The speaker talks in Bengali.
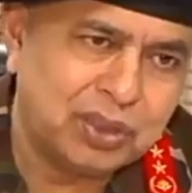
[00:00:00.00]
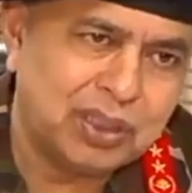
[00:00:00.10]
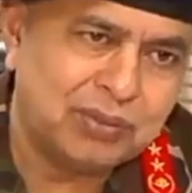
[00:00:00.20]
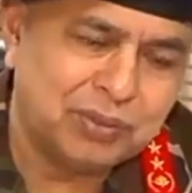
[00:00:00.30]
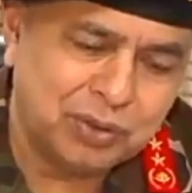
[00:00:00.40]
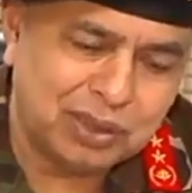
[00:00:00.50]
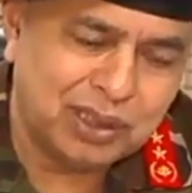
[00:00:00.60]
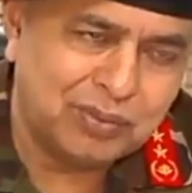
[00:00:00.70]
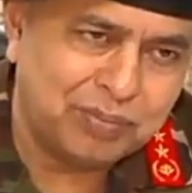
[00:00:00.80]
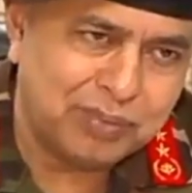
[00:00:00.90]
মনিটর থাকবে
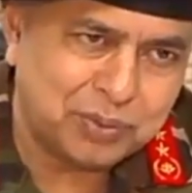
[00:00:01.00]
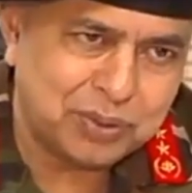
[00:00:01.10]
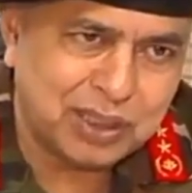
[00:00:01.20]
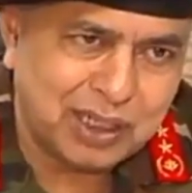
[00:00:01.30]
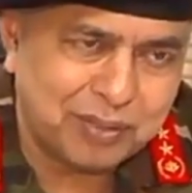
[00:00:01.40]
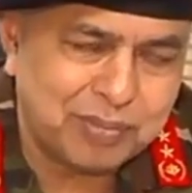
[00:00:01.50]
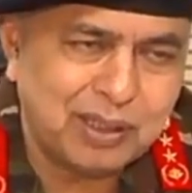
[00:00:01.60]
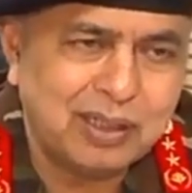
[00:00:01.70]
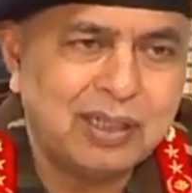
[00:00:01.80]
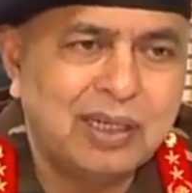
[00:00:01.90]
মনিটরে আপনি পাসপোর্টটা
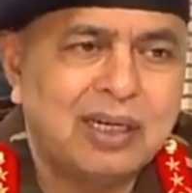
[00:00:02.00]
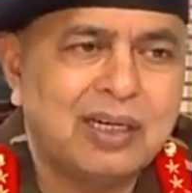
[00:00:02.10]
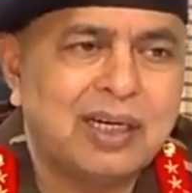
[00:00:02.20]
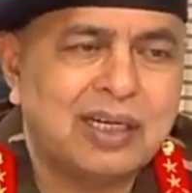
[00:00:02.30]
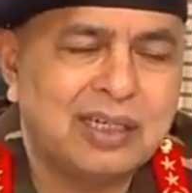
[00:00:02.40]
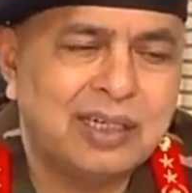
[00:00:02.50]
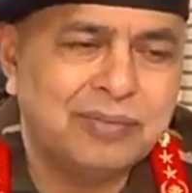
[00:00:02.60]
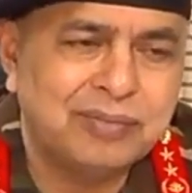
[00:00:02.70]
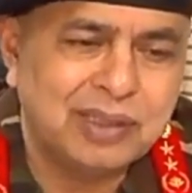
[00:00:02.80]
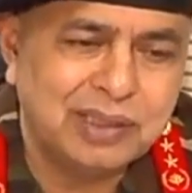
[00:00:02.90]
রাখবেন
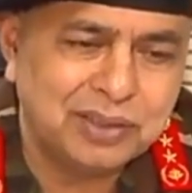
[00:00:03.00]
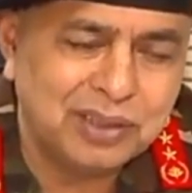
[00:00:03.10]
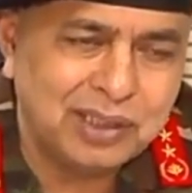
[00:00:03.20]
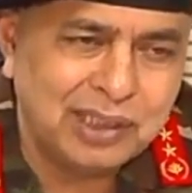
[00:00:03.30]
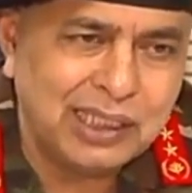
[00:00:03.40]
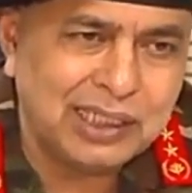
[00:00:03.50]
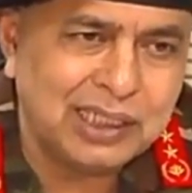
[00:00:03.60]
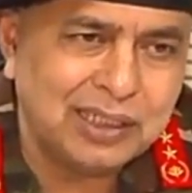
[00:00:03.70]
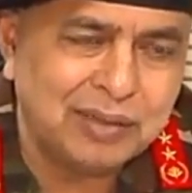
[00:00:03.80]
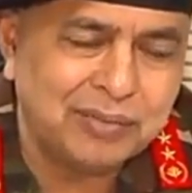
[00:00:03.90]
রাখলে ই
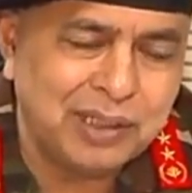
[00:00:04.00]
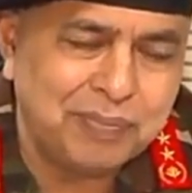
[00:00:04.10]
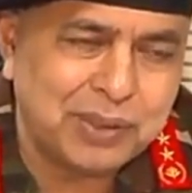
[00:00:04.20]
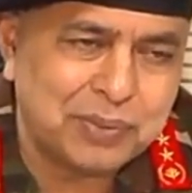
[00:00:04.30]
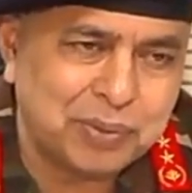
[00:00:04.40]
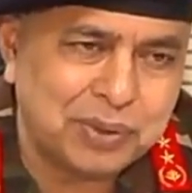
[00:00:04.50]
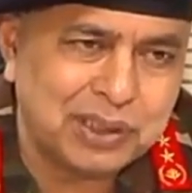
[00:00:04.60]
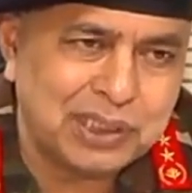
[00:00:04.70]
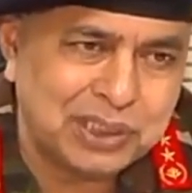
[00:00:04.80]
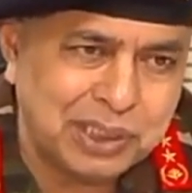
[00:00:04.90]
গেটের ই
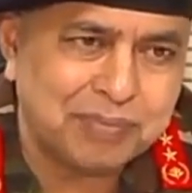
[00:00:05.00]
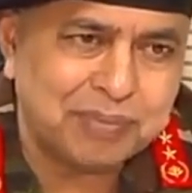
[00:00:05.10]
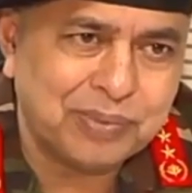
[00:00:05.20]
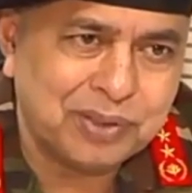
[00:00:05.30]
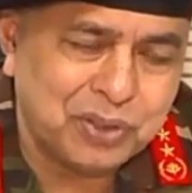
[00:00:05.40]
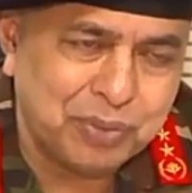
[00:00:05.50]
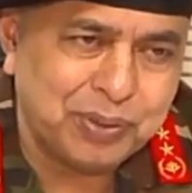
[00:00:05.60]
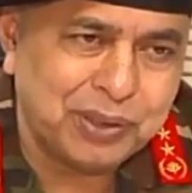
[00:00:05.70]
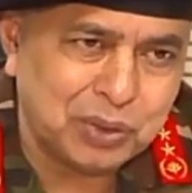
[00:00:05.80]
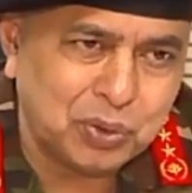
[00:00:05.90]
পাসপোর্টের যে চিপ
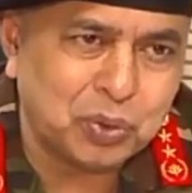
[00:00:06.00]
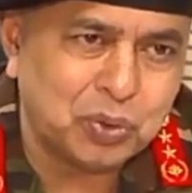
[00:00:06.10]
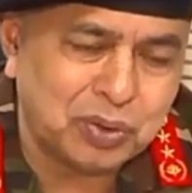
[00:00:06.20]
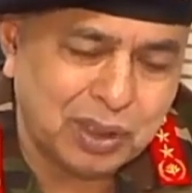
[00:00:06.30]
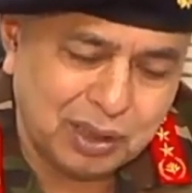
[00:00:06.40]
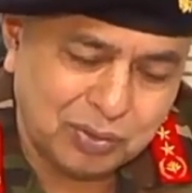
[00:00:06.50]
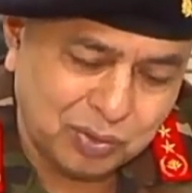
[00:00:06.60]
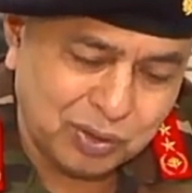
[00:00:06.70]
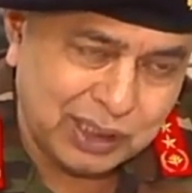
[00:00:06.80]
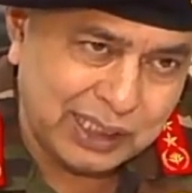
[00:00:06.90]
চিপের যে তথ্যটা
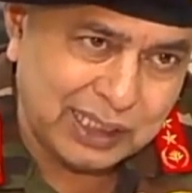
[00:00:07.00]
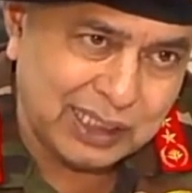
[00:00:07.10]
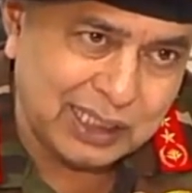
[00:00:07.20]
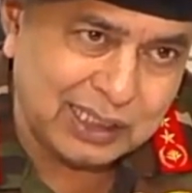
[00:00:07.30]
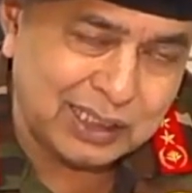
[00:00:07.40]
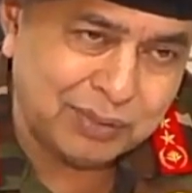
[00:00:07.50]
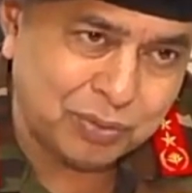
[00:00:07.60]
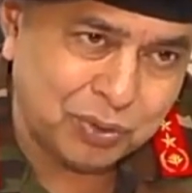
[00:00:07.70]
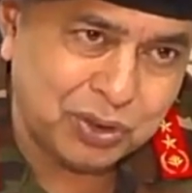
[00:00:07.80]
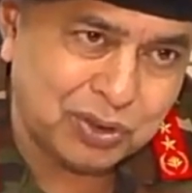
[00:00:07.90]
ওই গেটের
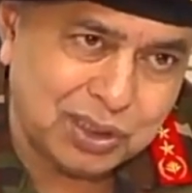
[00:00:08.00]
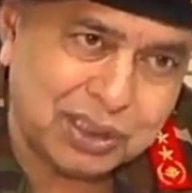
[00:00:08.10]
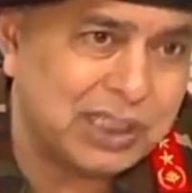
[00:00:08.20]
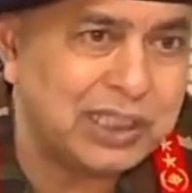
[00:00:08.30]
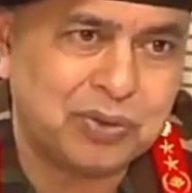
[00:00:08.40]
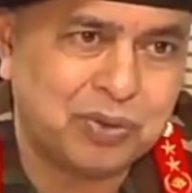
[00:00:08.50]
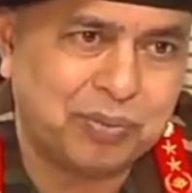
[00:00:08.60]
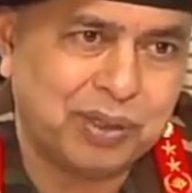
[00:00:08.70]
যে মনিটর আছে সে রিড